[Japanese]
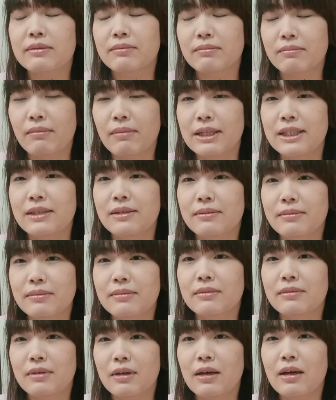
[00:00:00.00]
ま、
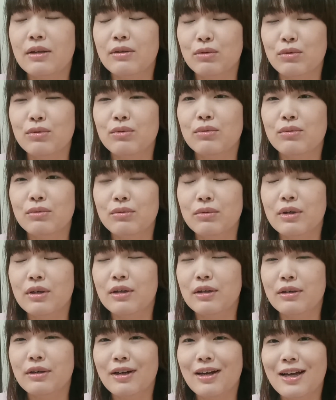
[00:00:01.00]
あの
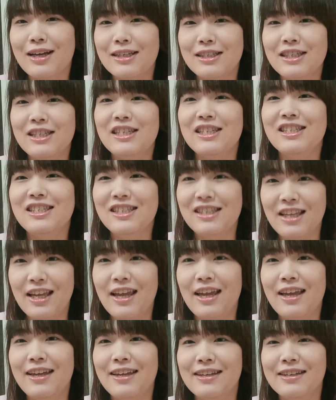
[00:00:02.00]
安心し
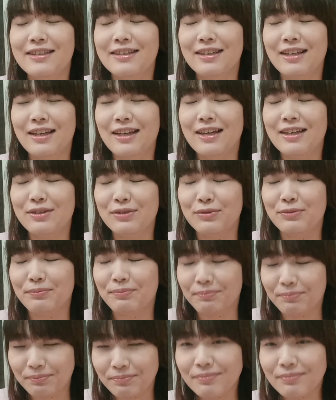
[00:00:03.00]
てあの